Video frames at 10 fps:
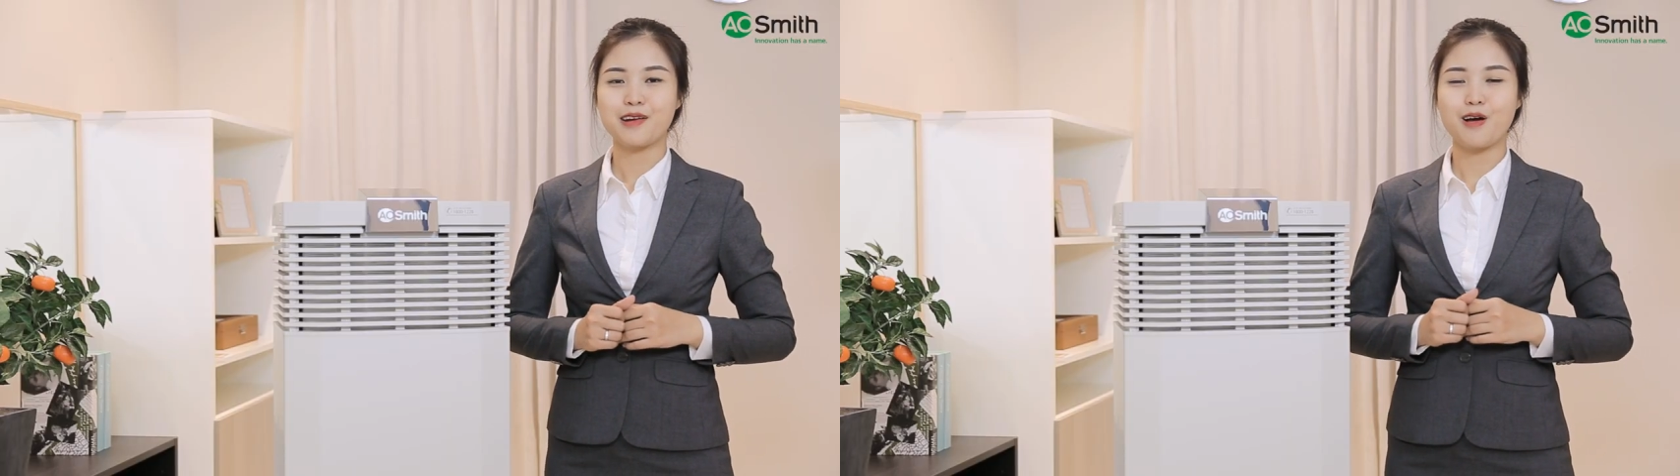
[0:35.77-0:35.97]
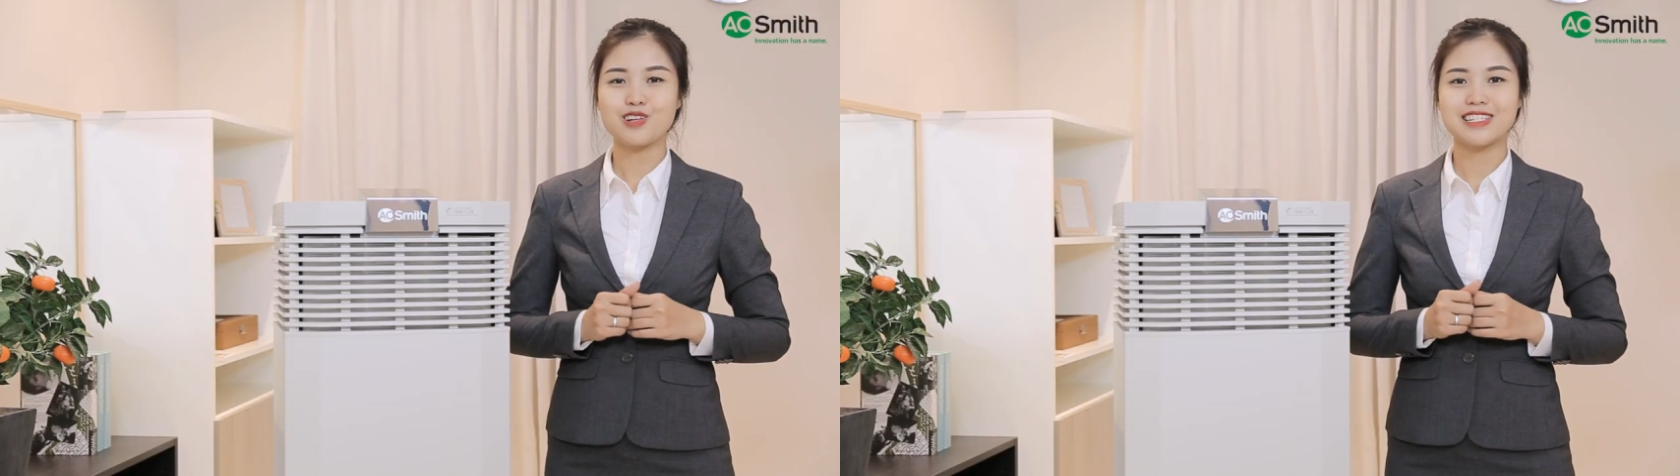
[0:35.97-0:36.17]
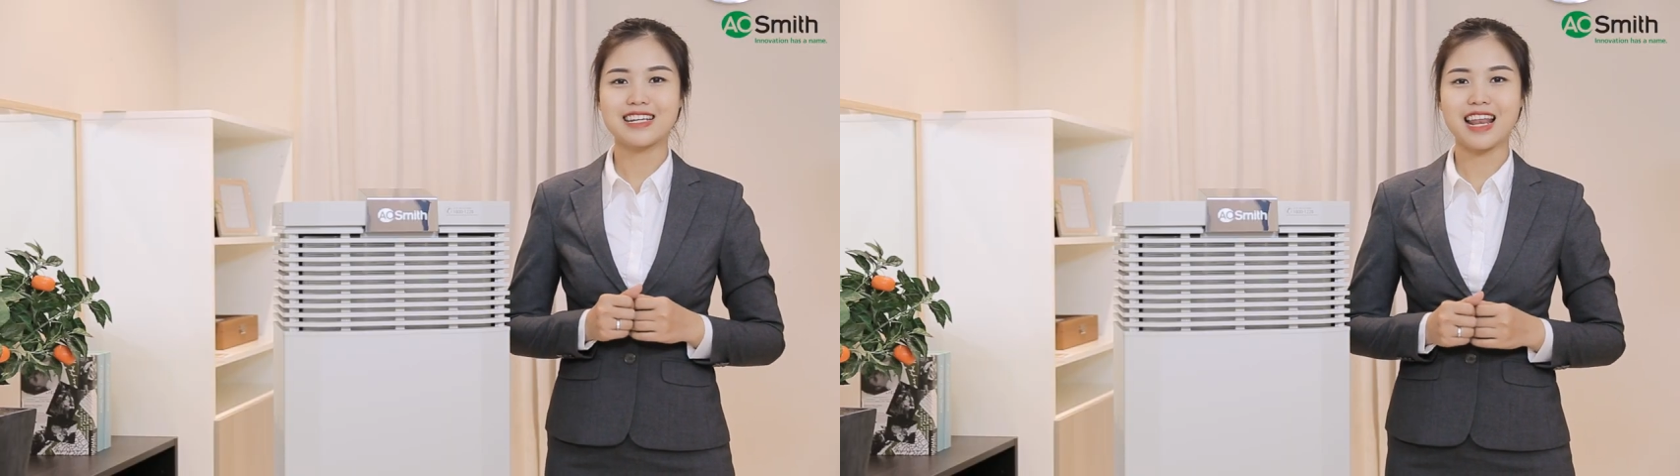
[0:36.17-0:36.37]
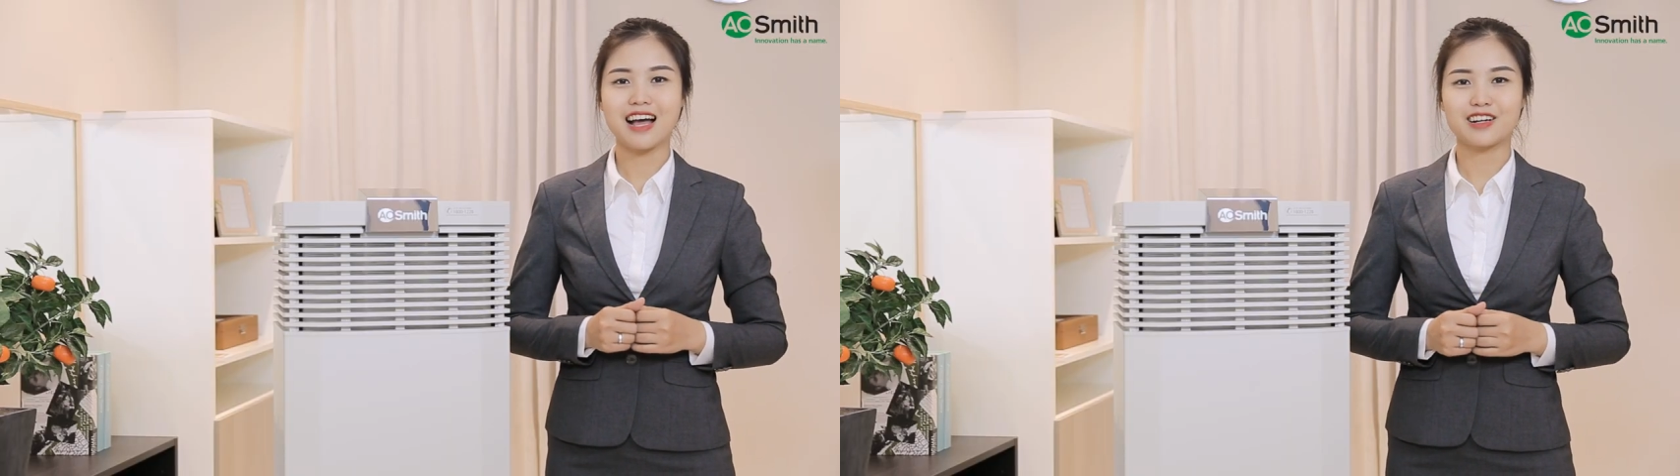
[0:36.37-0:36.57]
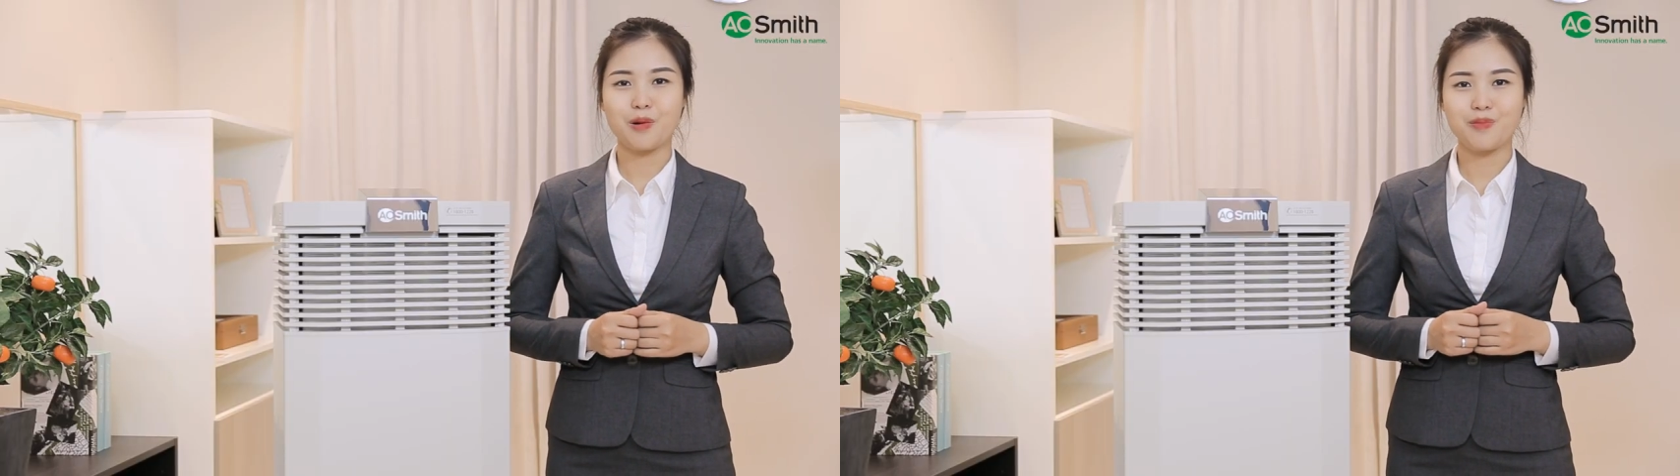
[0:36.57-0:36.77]
đó chính
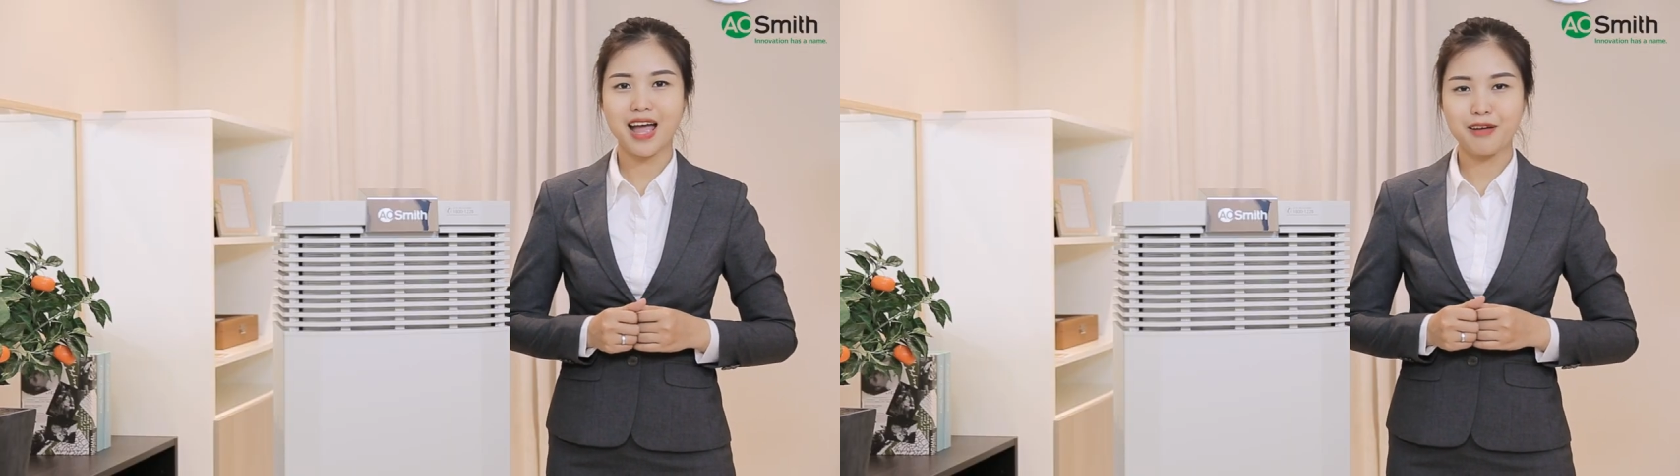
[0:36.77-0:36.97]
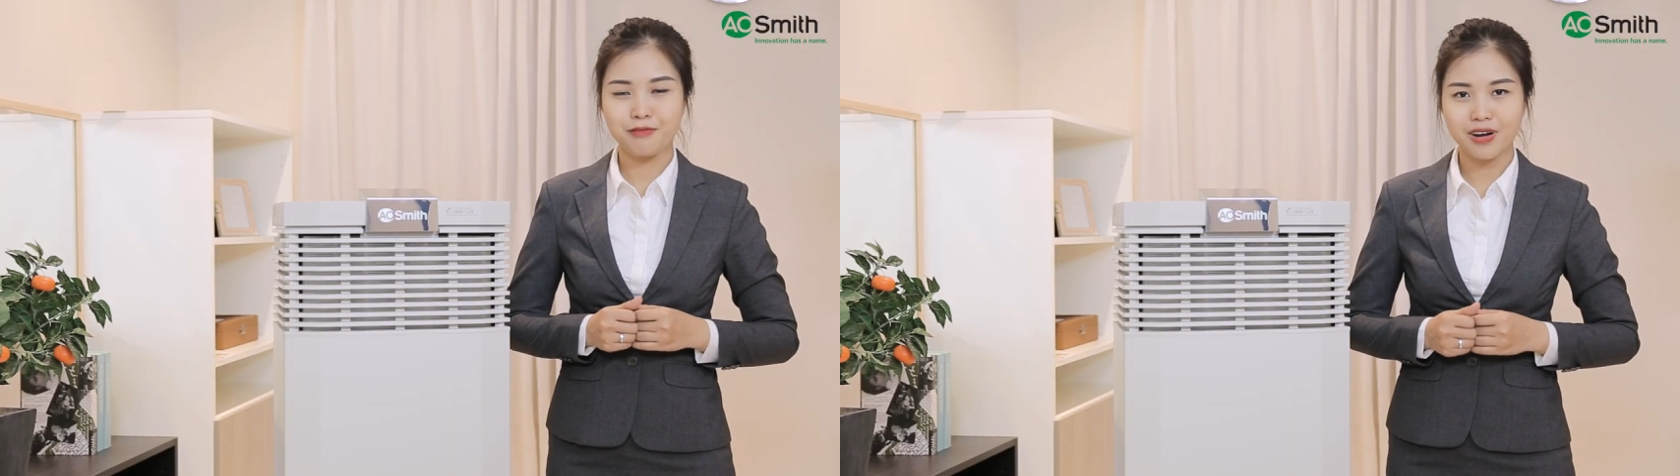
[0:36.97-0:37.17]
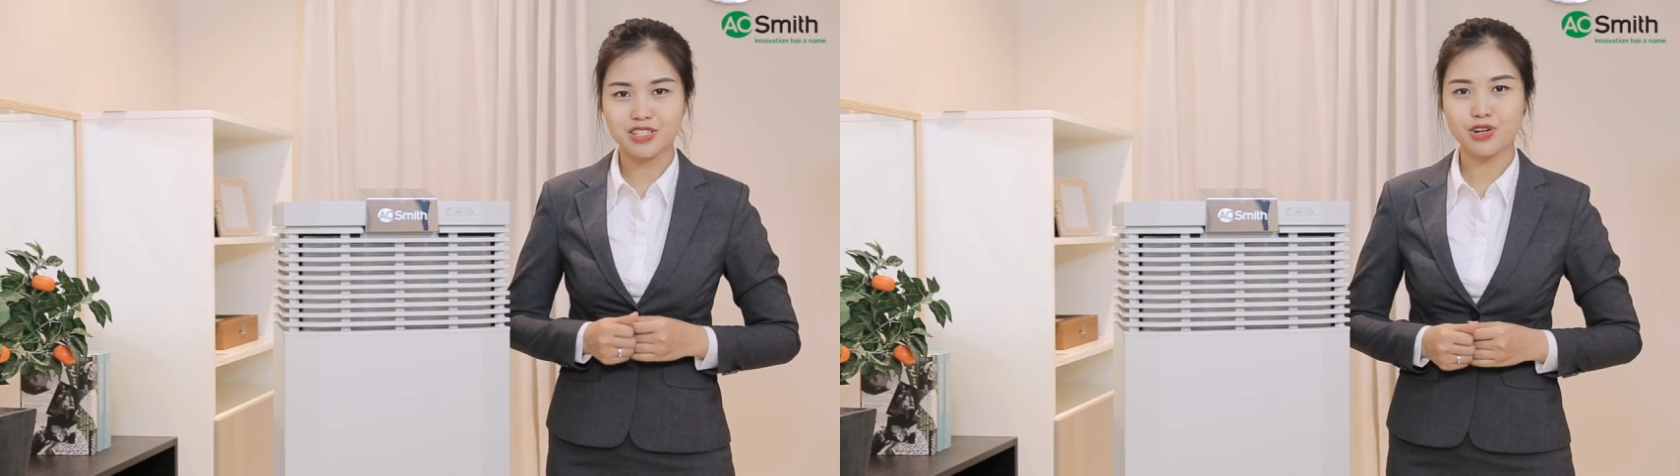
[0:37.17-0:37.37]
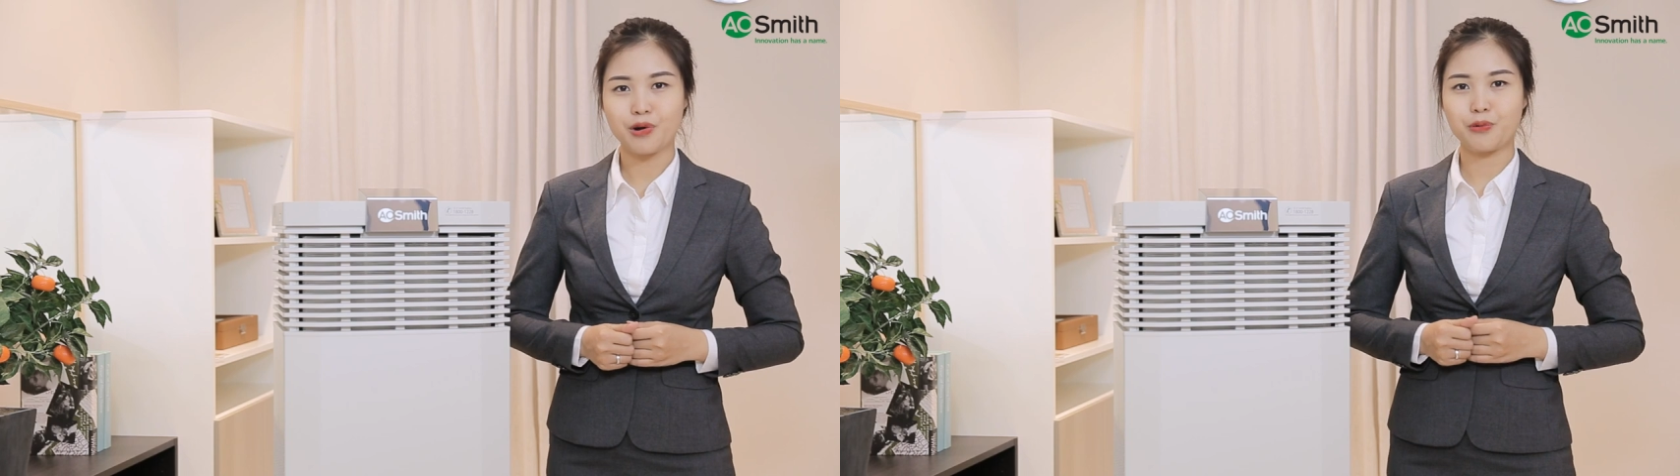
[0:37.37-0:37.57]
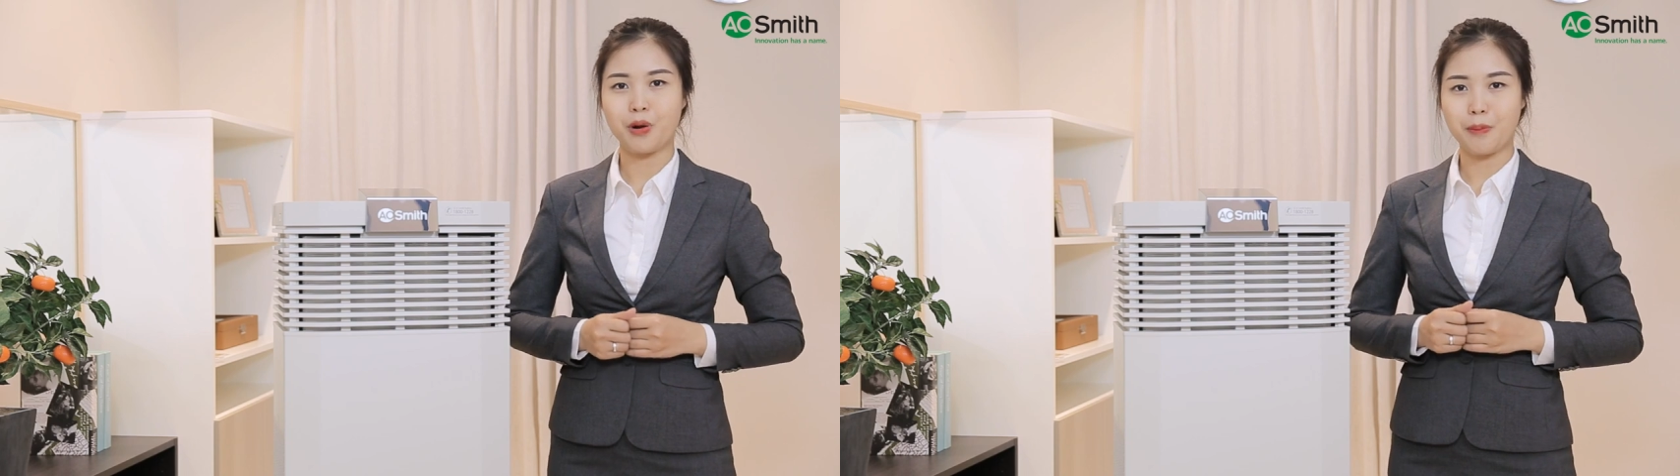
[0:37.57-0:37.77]
là công nghệ vượt trội
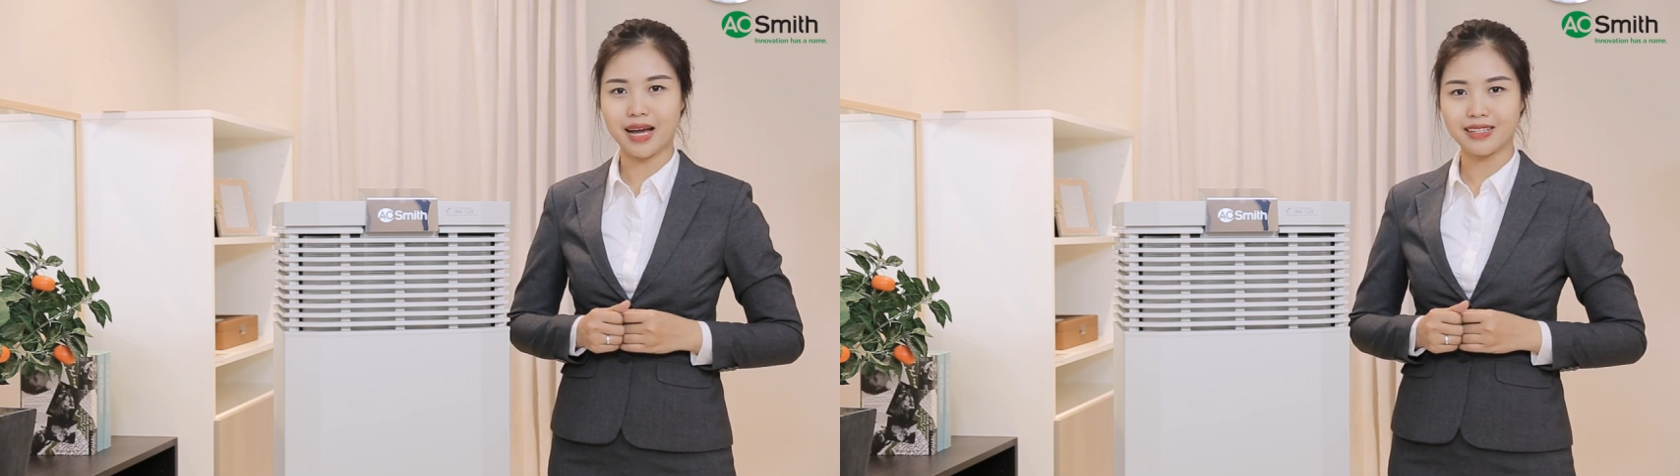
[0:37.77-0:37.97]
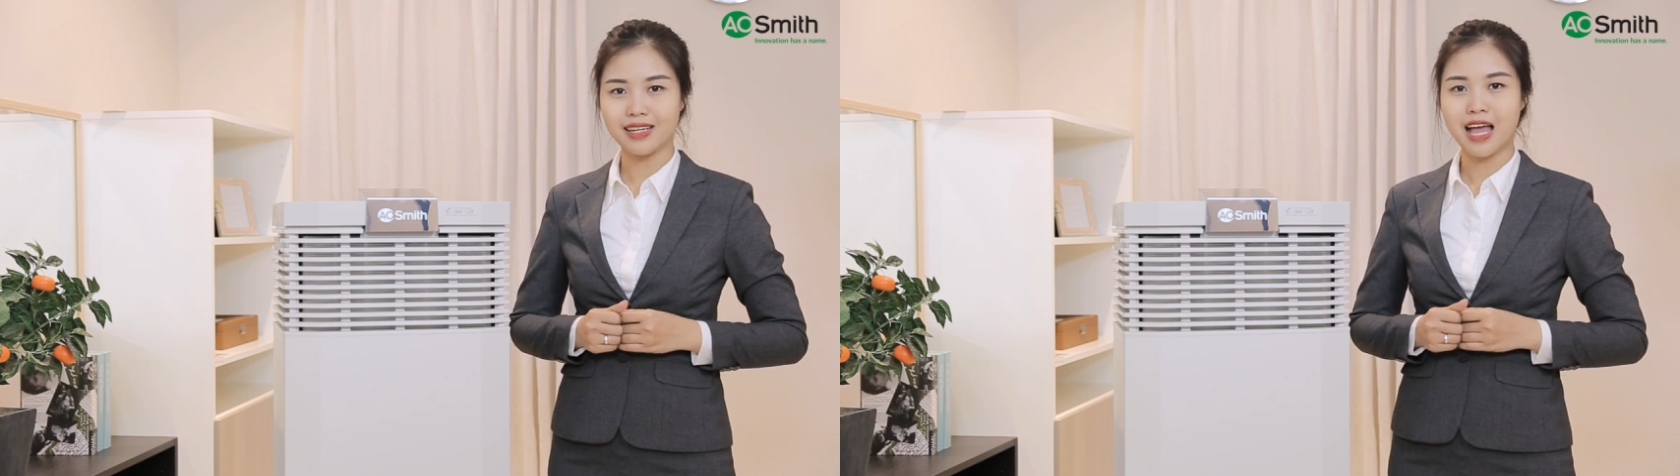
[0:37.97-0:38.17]
của máy.